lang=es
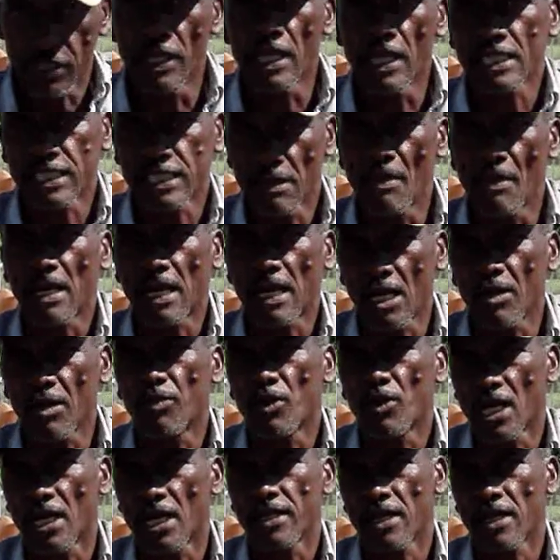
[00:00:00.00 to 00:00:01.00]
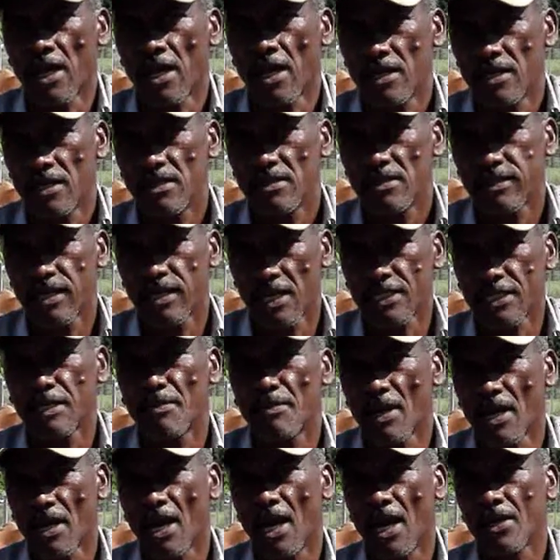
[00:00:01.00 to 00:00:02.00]
Tiene que ser más caro, pues en realidad, tiene que
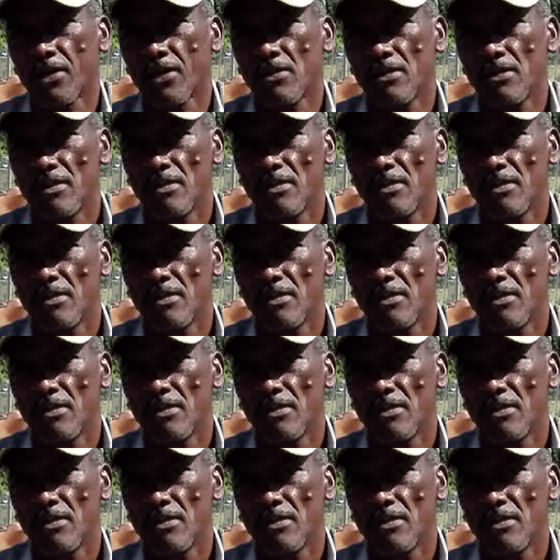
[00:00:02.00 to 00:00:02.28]
ser más caro.